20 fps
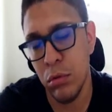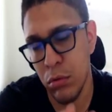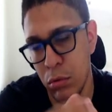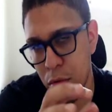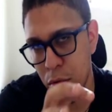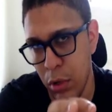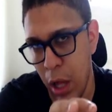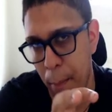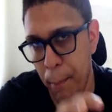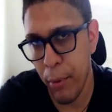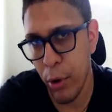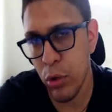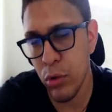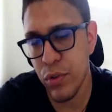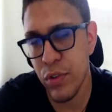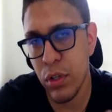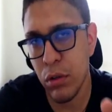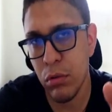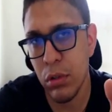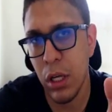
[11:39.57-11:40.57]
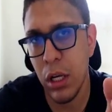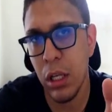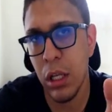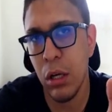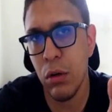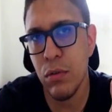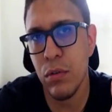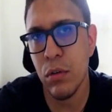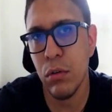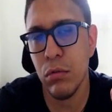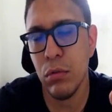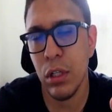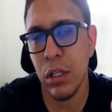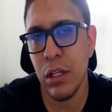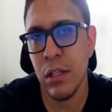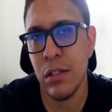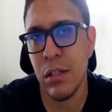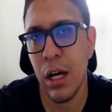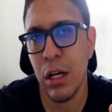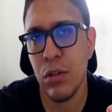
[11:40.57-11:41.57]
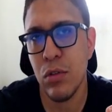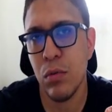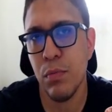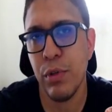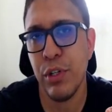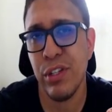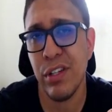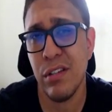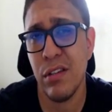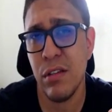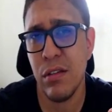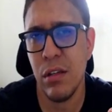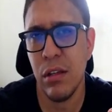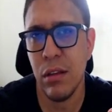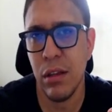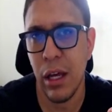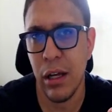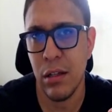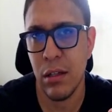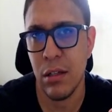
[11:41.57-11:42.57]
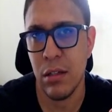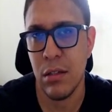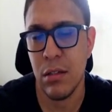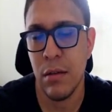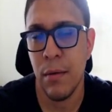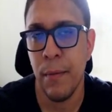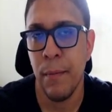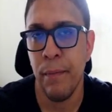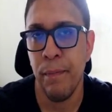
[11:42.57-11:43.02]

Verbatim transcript: na produção dele não são utilizadas substâncias sintéticas,